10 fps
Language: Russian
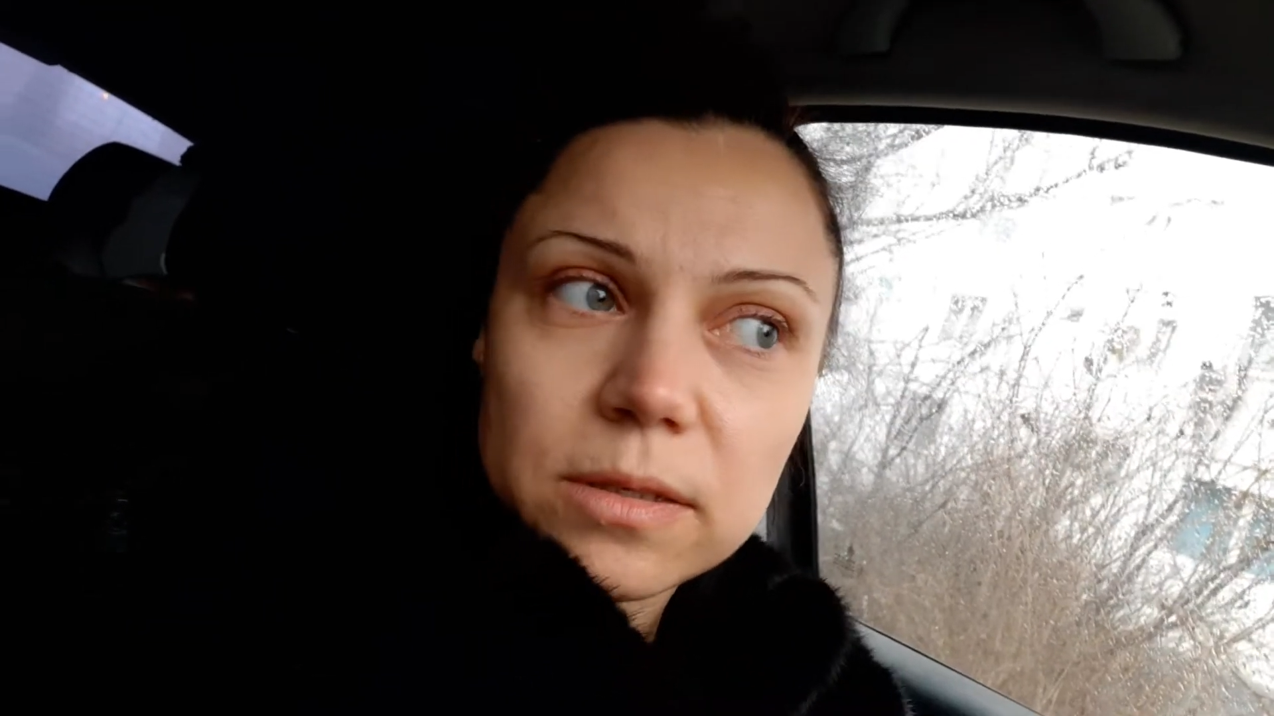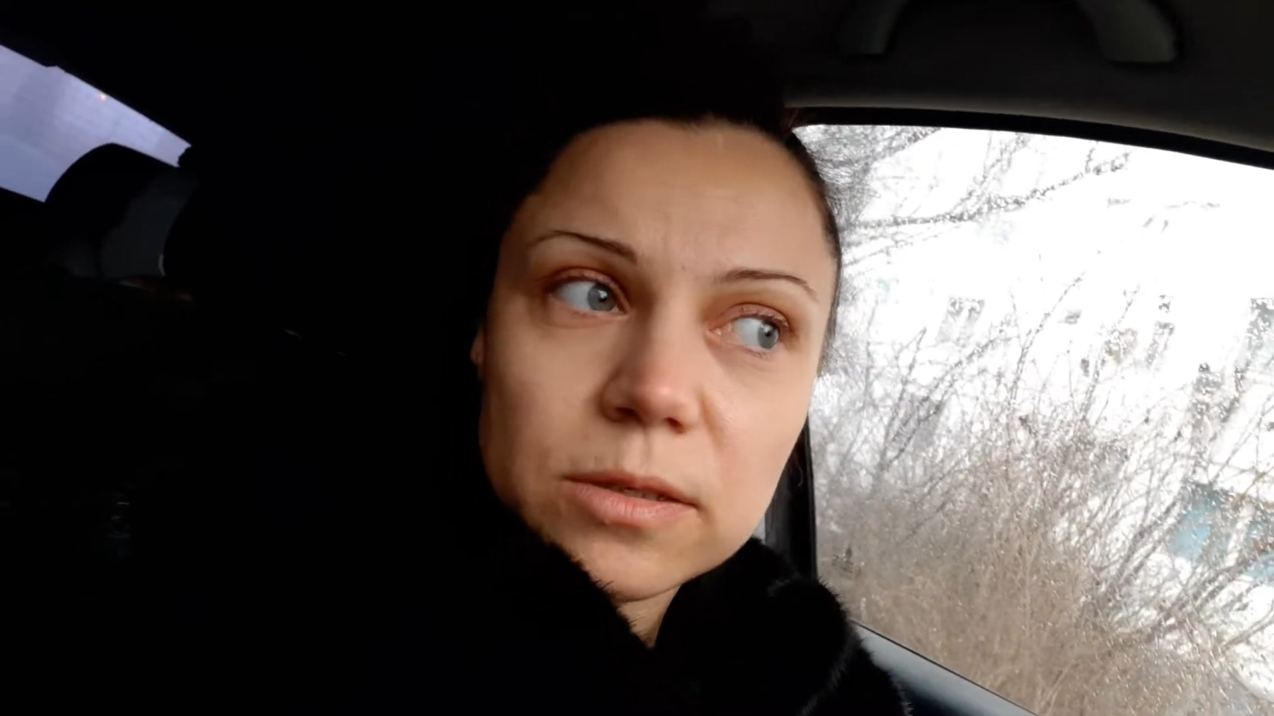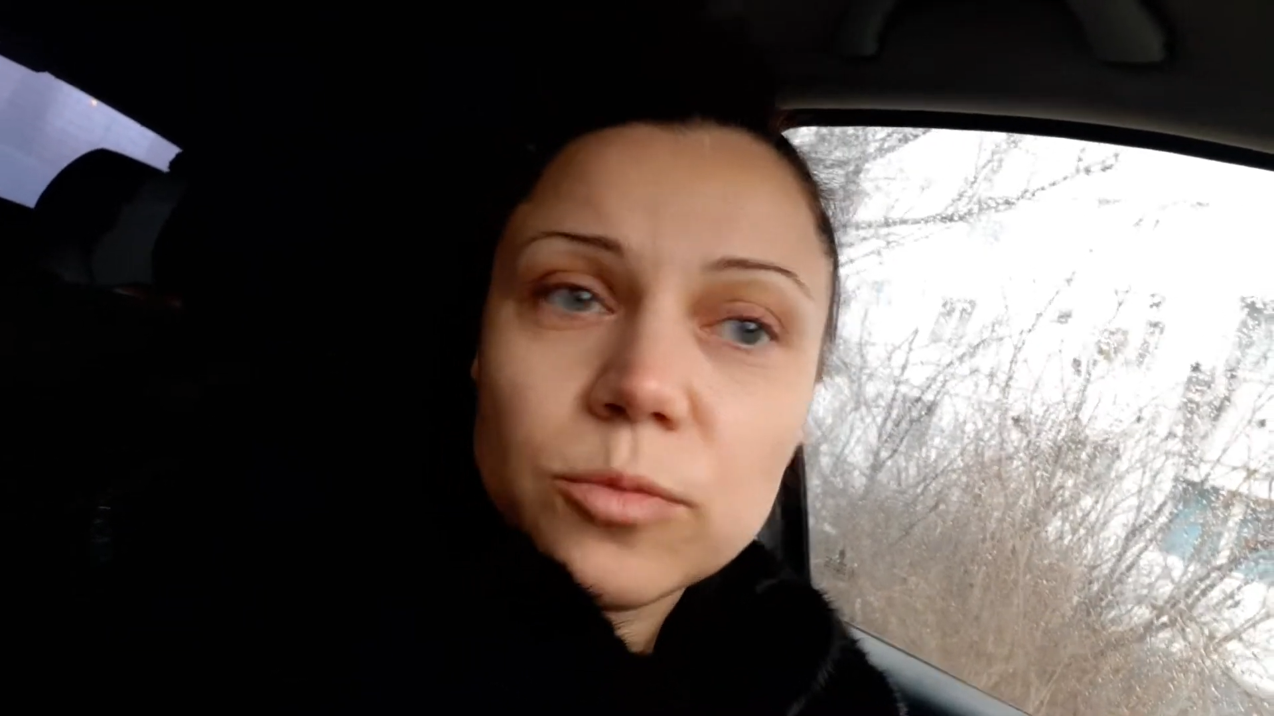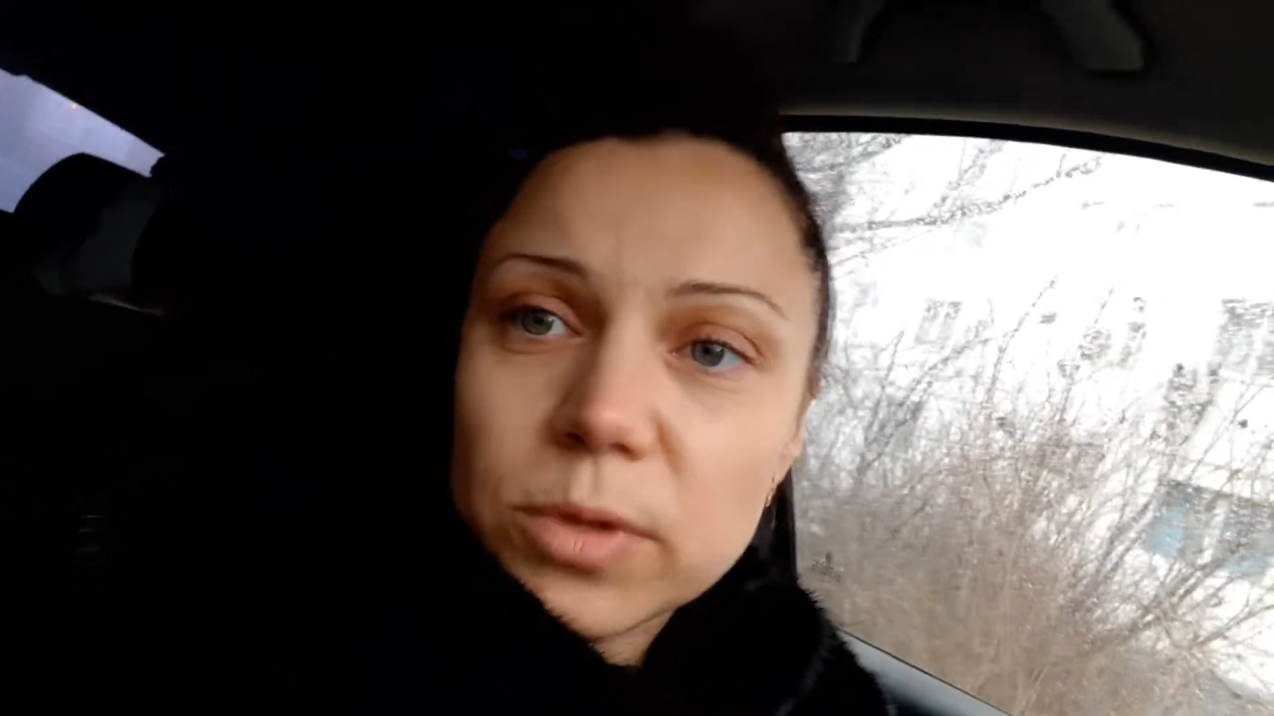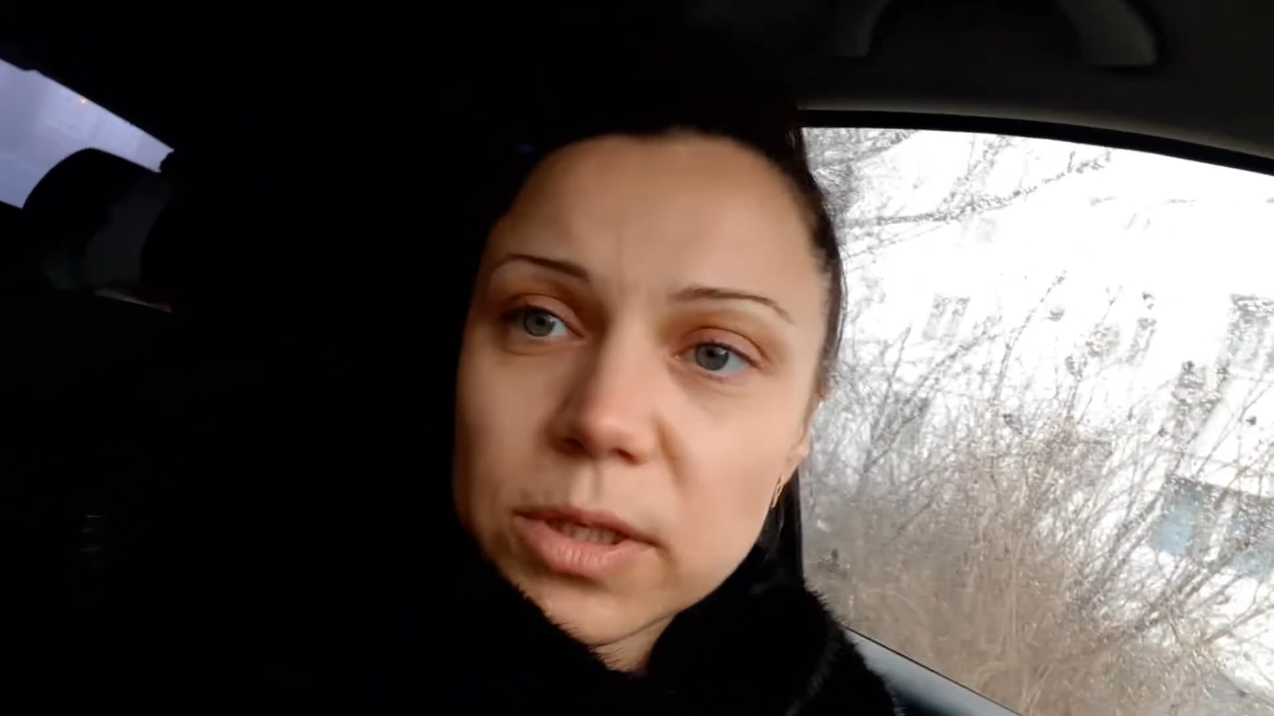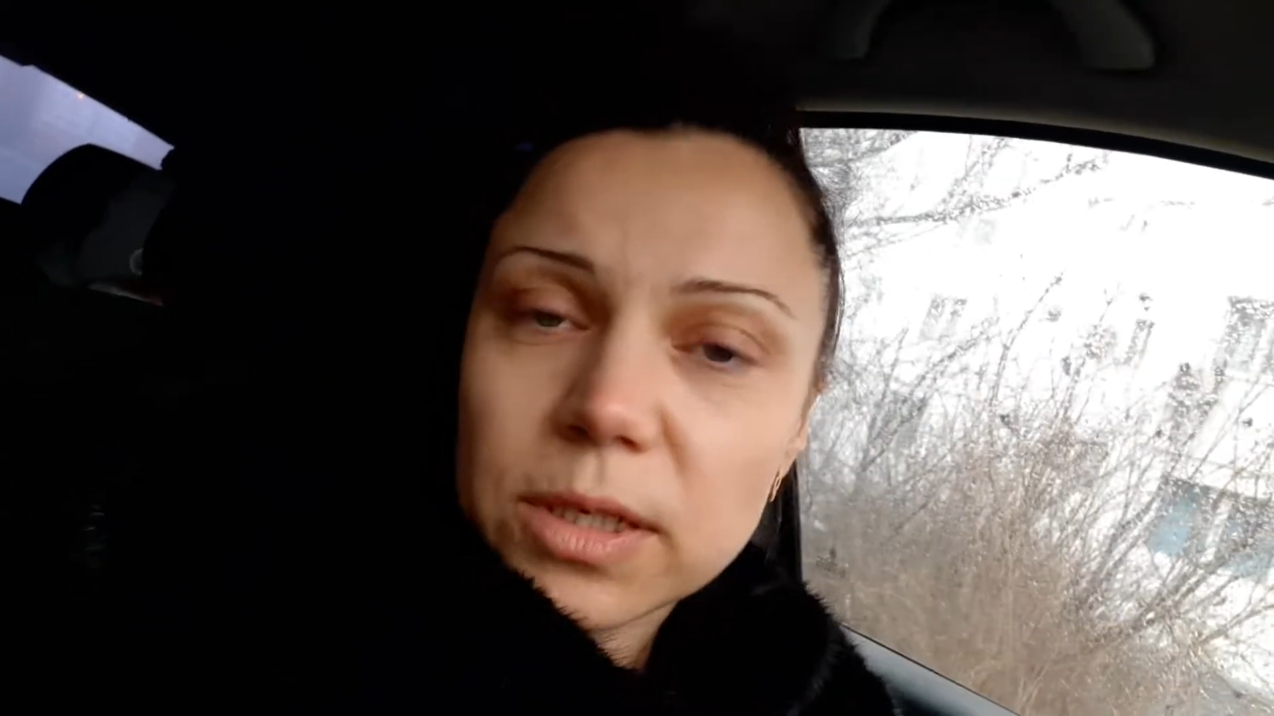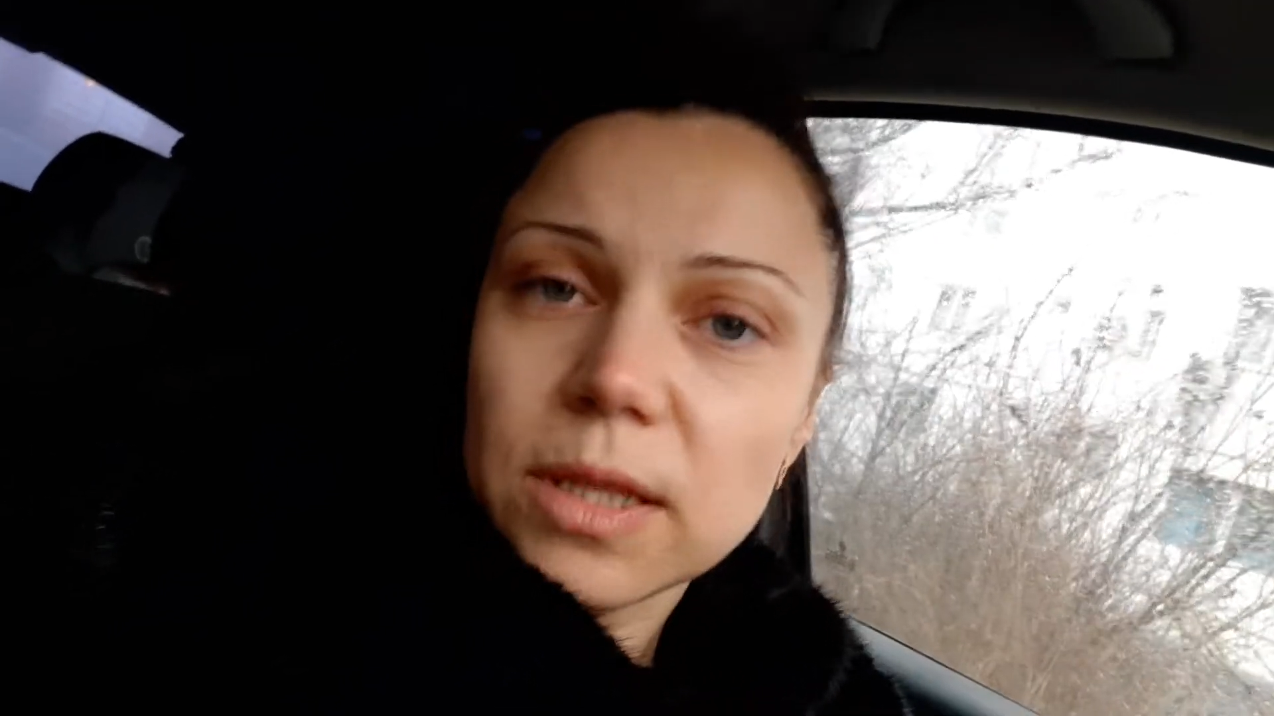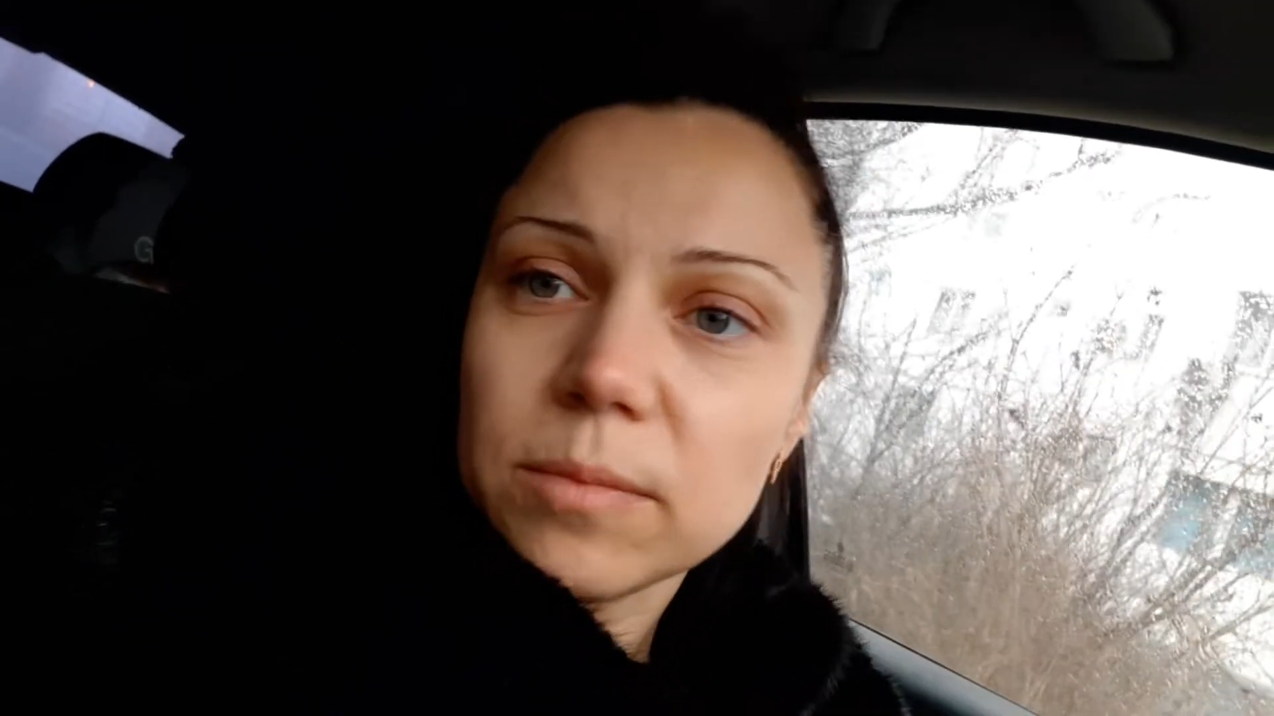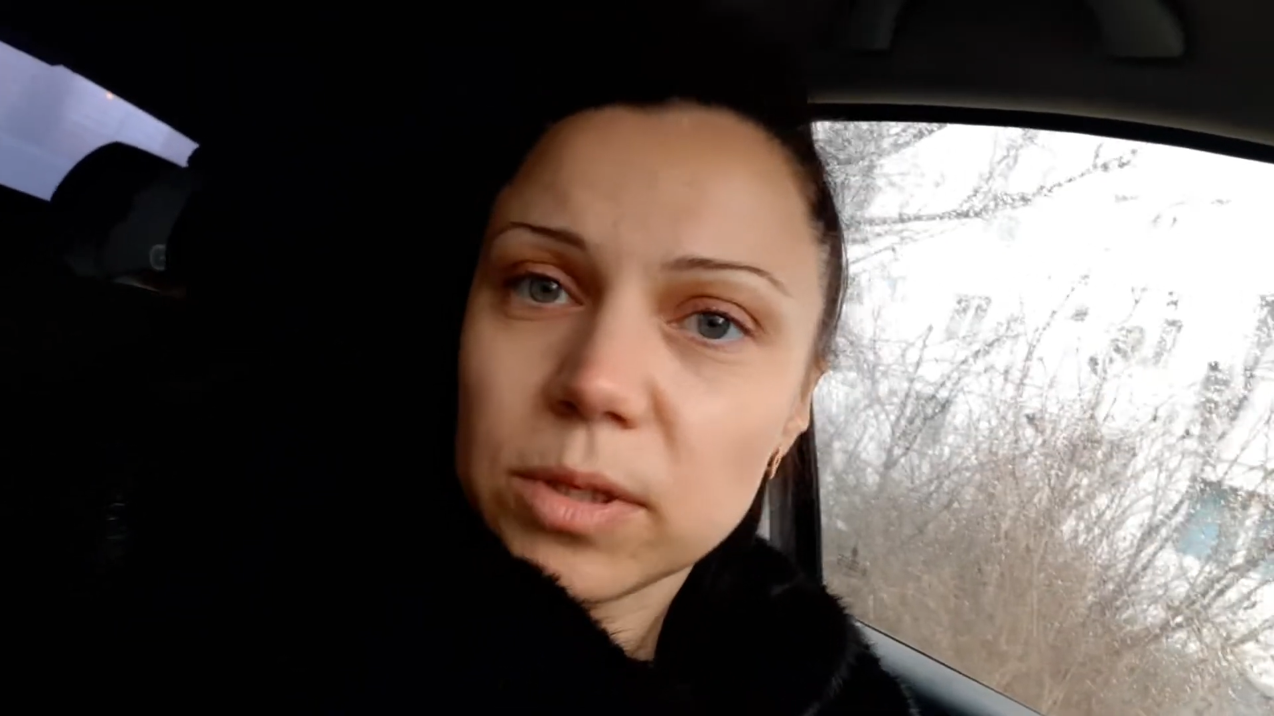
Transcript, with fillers: Думаю, нахрена